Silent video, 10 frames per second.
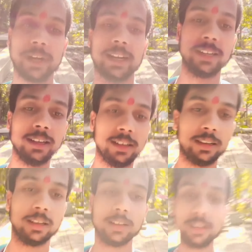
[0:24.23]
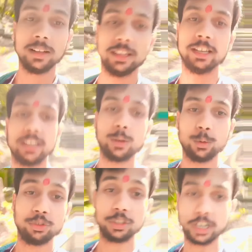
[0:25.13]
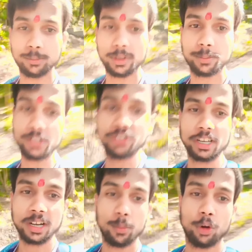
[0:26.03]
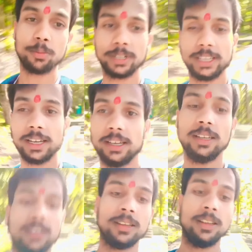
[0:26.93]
बन पाया है लेकिन कुछ टाइम पर बन जाएगा बहुत बढ़िया है